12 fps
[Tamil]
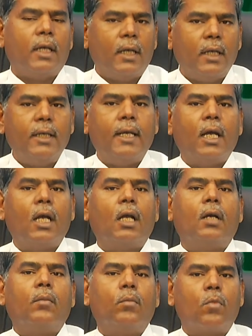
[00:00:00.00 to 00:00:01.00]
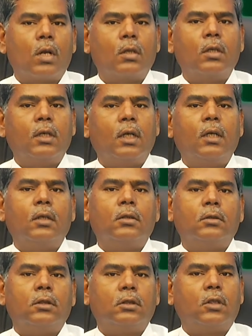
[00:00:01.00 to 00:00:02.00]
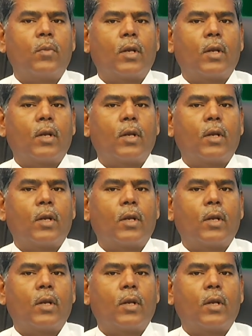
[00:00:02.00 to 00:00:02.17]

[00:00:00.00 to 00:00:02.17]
எளிய மருந்துகள் சித்த